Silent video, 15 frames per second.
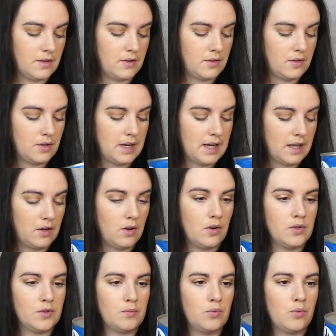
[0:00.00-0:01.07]
Euh, la
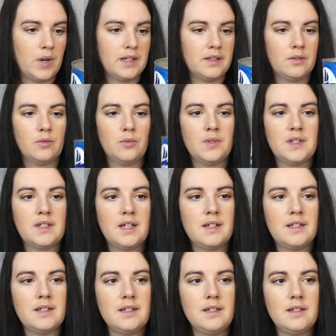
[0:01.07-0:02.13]
grosse boîte, donc
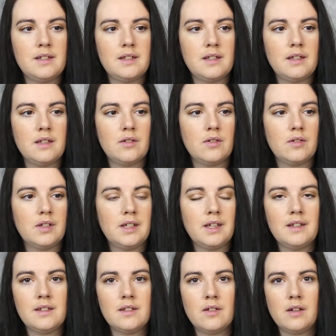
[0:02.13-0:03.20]
celle-ci c'est
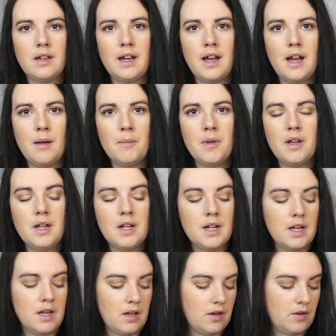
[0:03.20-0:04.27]
400 euh,
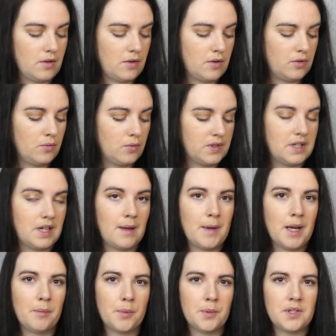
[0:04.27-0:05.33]
grammes. donc c'est la
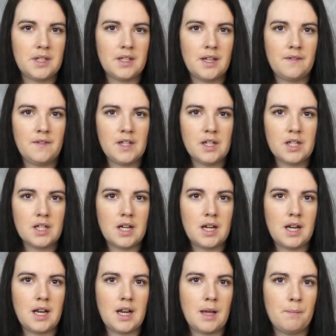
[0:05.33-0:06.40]
marque Petit Navire,
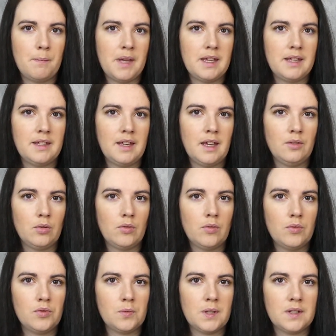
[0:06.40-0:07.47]
je la paye
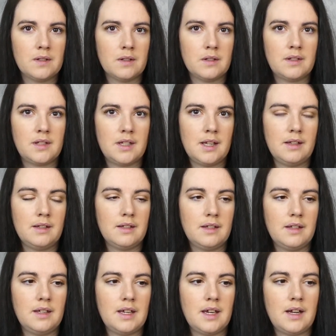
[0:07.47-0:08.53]
4,67€
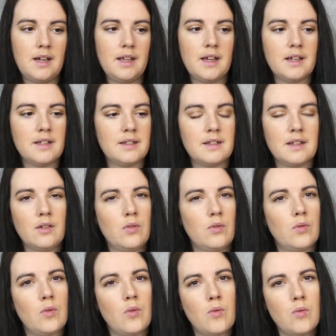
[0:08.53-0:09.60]
et elle est à
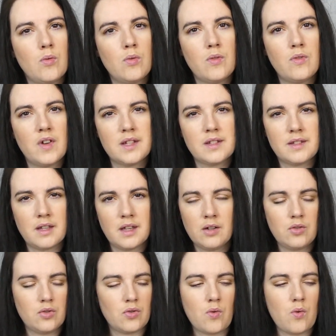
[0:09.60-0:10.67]
5,25€
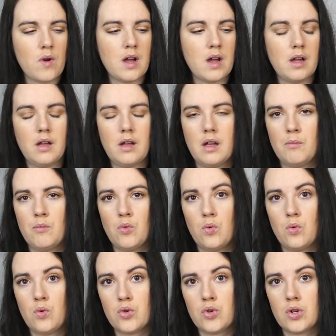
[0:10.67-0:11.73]
je crois à
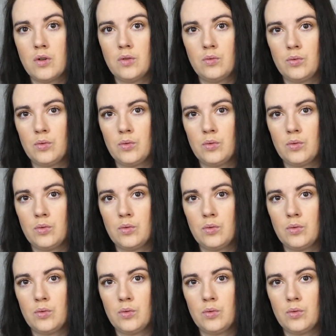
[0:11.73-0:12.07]
mon Auchan.